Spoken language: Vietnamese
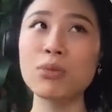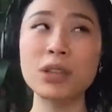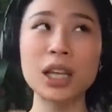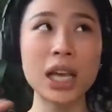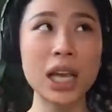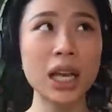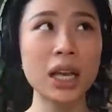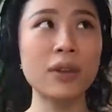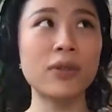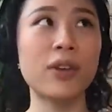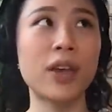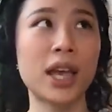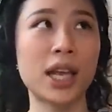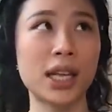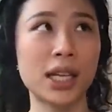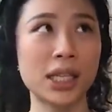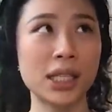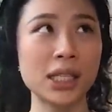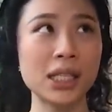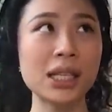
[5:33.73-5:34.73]
thông tin
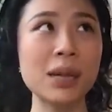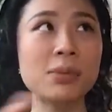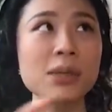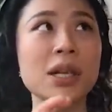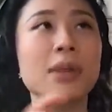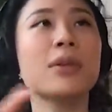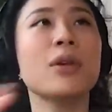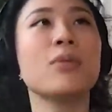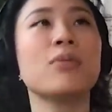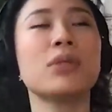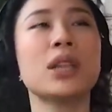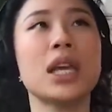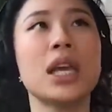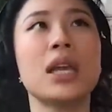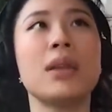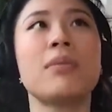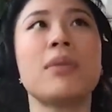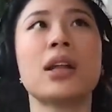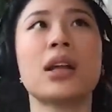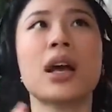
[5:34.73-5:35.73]
phải sắp xếp thông
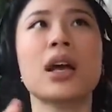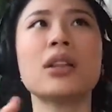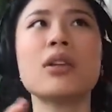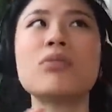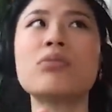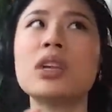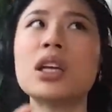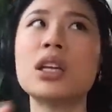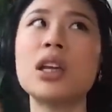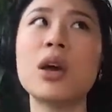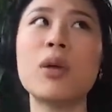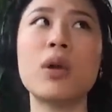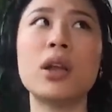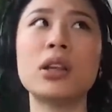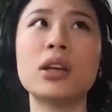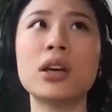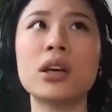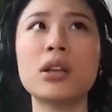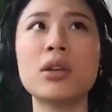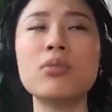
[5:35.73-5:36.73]
tin mà các thông tin đều
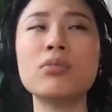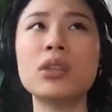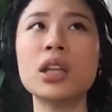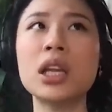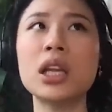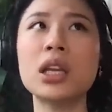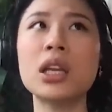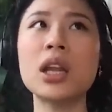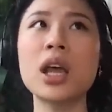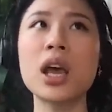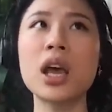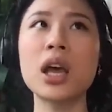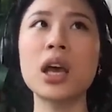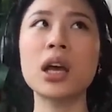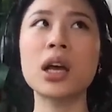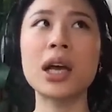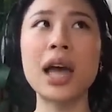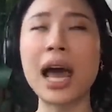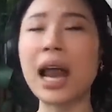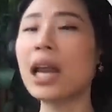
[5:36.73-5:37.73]
là những cái thông tin
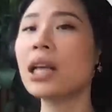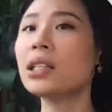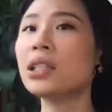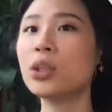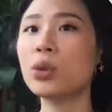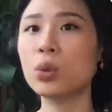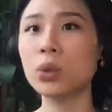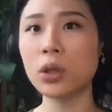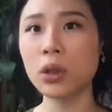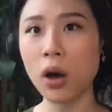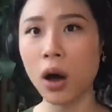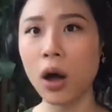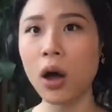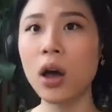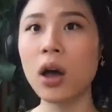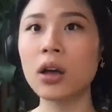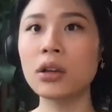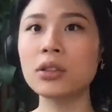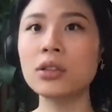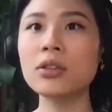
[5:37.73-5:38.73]
khá là trừu tượng